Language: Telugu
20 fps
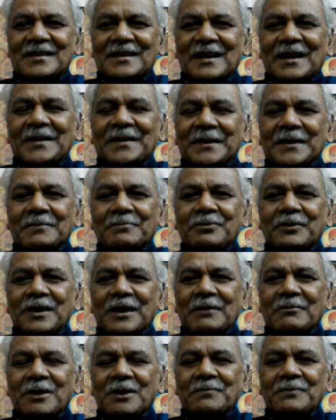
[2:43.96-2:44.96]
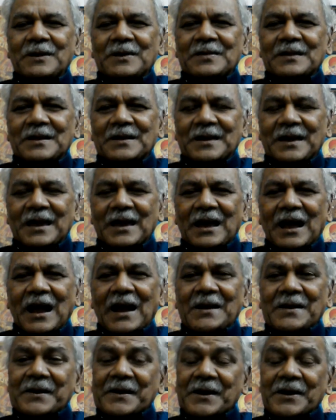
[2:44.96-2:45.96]
అంటే ఇప్పుడు ఏమైపోయిందంటే
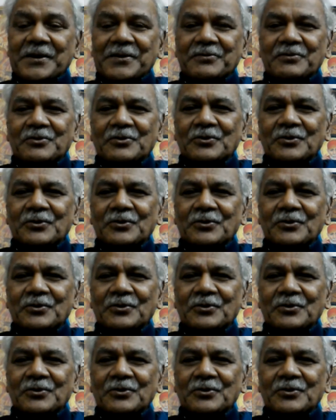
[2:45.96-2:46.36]
ఆల్టర్నేటివ్